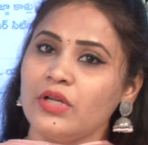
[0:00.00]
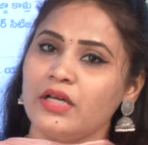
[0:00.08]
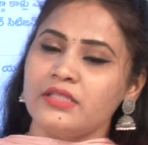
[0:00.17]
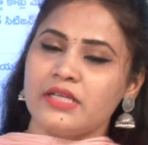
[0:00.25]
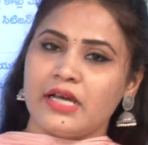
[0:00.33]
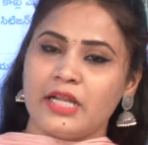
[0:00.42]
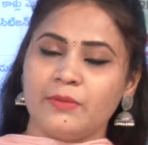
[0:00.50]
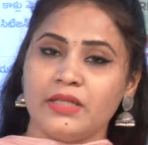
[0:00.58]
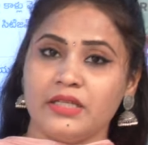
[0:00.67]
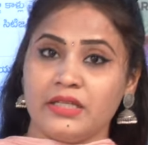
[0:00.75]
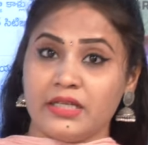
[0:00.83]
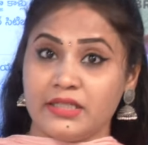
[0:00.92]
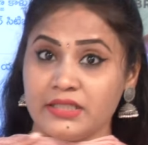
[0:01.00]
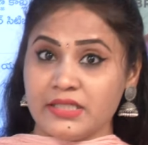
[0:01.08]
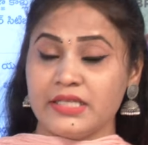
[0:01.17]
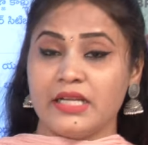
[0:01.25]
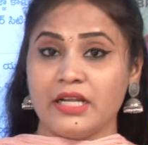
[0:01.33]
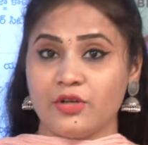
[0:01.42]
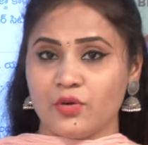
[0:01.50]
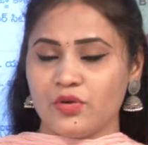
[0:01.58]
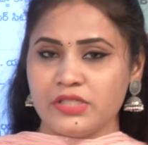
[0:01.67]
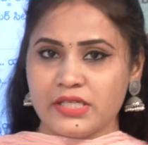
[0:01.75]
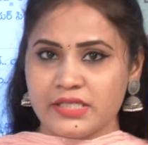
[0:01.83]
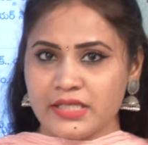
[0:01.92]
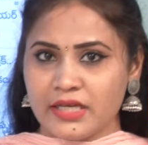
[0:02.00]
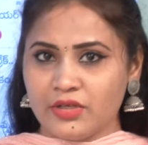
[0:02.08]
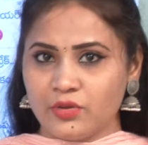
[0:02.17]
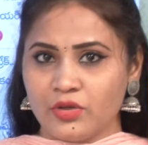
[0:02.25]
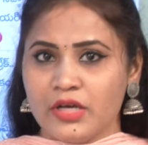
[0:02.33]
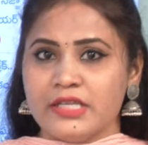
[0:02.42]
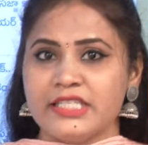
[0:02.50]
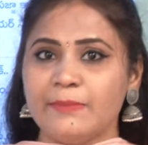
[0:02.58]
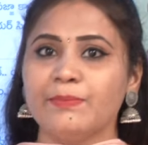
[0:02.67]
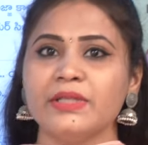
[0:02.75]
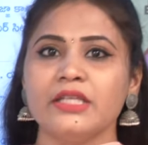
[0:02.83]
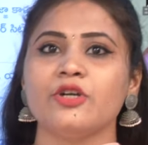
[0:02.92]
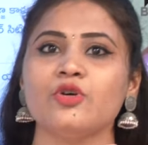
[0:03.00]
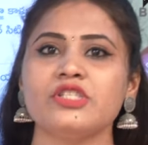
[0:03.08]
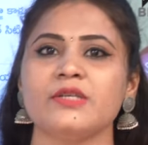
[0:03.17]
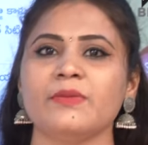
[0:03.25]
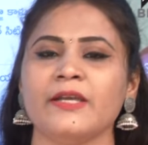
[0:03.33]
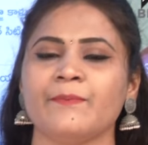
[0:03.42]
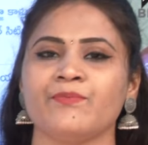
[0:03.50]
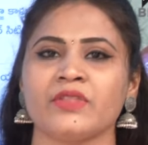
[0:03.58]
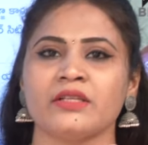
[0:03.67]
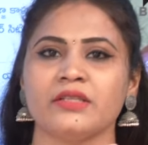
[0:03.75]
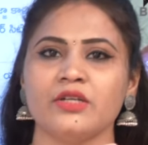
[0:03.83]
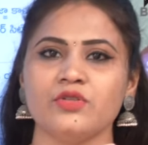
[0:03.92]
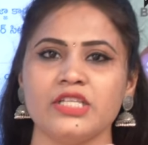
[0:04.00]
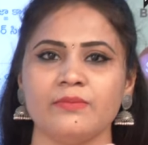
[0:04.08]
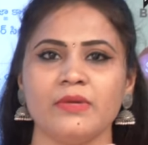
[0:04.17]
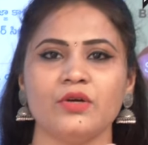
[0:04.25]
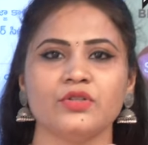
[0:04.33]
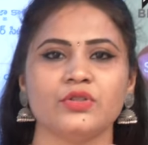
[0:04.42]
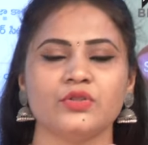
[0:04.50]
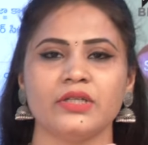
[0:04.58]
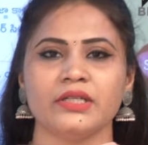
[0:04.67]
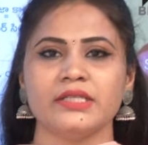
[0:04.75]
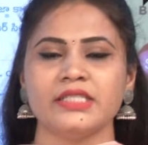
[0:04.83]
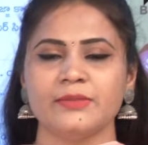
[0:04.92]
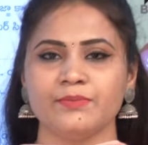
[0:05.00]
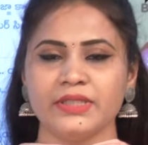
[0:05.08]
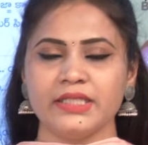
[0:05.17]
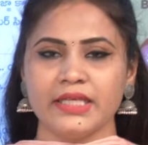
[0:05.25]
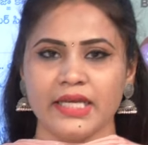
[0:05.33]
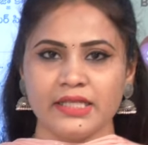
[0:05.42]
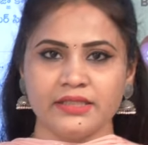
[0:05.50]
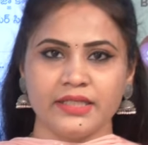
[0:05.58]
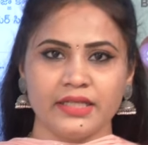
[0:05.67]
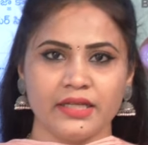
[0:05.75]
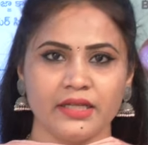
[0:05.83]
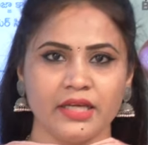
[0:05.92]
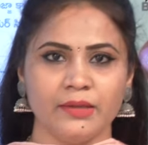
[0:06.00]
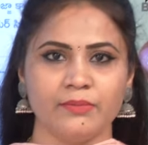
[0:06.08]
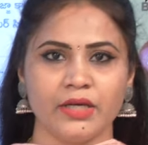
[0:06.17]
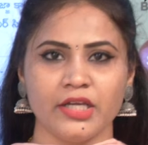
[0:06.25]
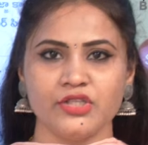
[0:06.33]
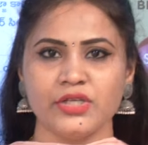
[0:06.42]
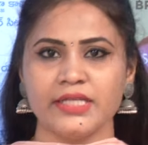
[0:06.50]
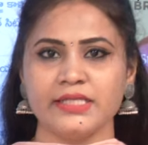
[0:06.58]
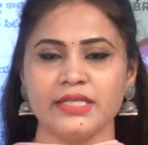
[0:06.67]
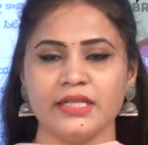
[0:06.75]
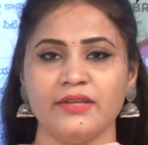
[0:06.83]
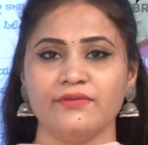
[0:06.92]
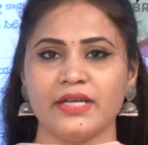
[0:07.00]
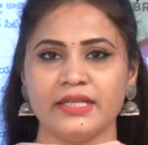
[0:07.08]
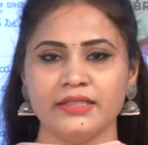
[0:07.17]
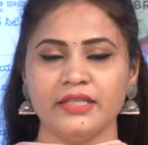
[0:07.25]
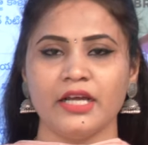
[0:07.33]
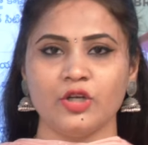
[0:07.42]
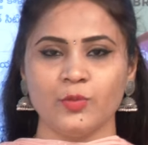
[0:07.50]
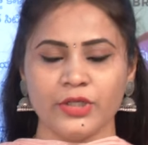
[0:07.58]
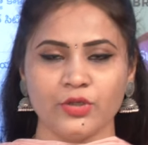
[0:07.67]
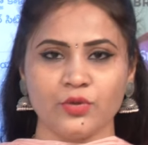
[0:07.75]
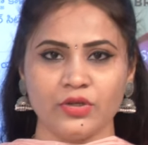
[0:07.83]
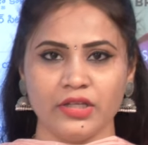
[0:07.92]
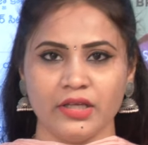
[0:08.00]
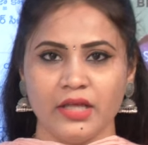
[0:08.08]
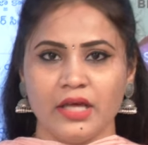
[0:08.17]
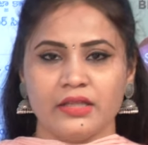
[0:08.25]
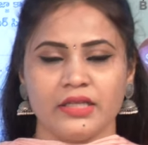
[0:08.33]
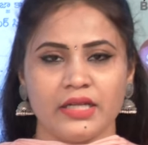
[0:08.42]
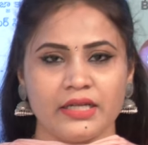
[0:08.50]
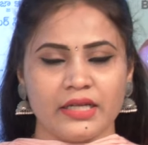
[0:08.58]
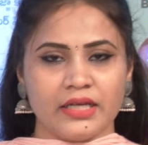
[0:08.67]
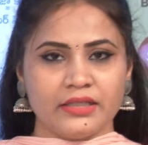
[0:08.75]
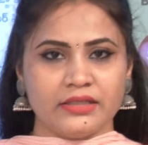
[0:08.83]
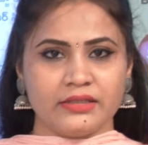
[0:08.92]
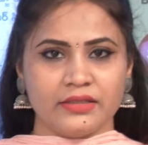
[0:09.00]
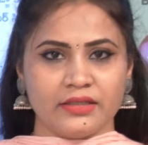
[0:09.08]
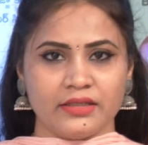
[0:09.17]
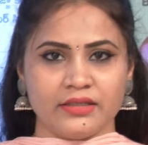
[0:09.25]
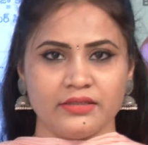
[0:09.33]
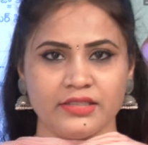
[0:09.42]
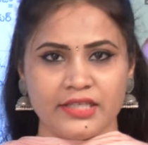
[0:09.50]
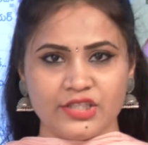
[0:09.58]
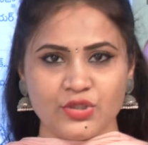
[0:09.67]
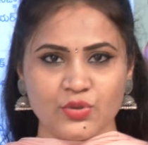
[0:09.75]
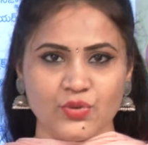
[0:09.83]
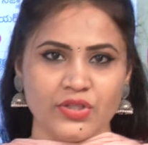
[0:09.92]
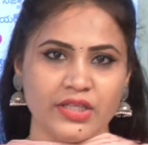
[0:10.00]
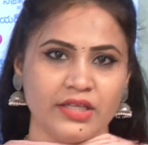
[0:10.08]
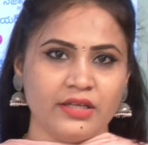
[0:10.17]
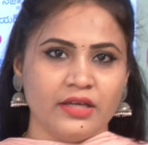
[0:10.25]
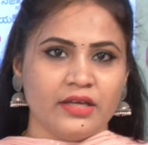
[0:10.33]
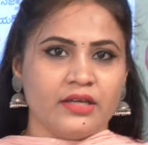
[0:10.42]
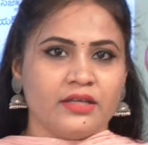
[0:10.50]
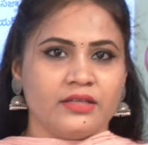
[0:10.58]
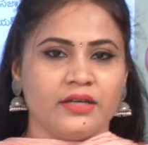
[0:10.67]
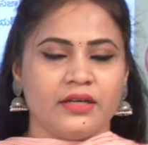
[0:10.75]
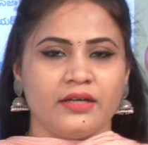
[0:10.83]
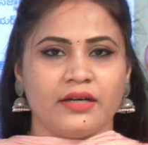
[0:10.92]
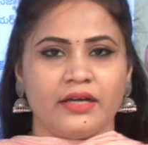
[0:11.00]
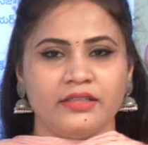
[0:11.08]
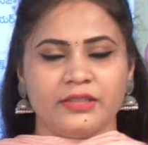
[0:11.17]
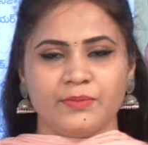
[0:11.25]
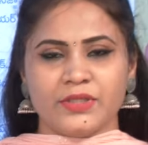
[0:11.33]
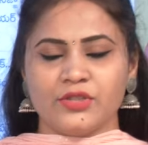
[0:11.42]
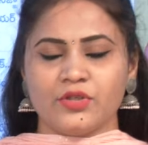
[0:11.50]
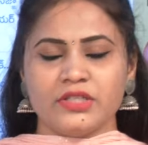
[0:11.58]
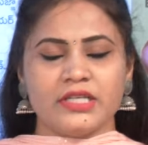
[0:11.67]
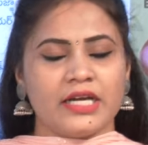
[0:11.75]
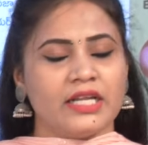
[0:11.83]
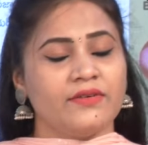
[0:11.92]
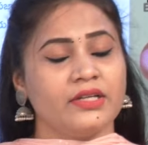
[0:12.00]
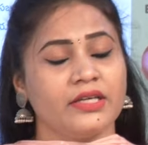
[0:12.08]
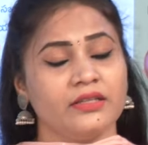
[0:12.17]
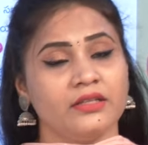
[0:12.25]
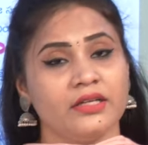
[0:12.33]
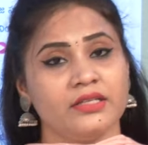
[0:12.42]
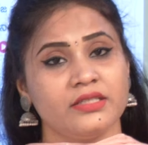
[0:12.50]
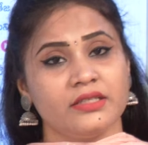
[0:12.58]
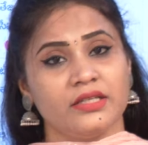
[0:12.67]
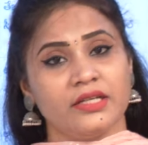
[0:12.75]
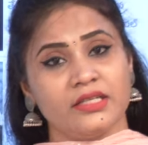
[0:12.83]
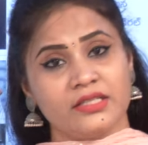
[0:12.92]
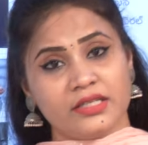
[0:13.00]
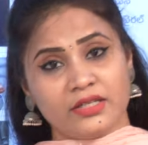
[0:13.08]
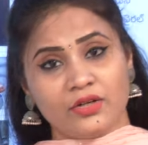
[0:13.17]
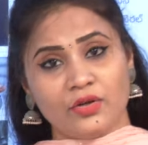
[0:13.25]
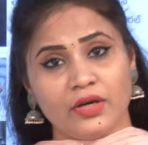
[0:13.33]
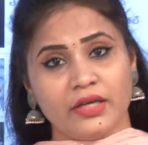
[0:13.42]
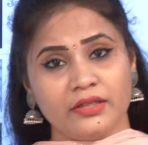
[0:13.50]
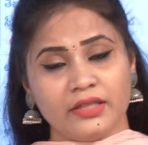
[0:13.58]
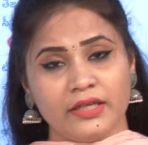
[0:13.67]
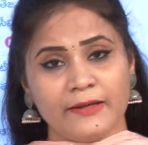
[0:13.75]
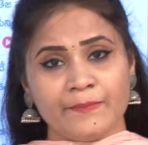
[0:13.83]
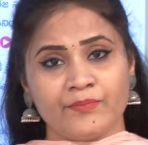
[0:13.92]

కూడా చాలామంది నెటిజన్స్ ఎలా ట్రోల్ చేశారు సింపతి కోసమే తను సినిమా వస్తుందంటే సింపతి గెయిన్ చేయడానికి మయోసైటిస్ అనే వ్యాధిని అడ్డుపెట్టుకొని తను అట్లా చేస్తుంది అని చెప్పేసి కూడా చాలా వరకు అయితే నెటిజన్ నెటిజన్లో అయితే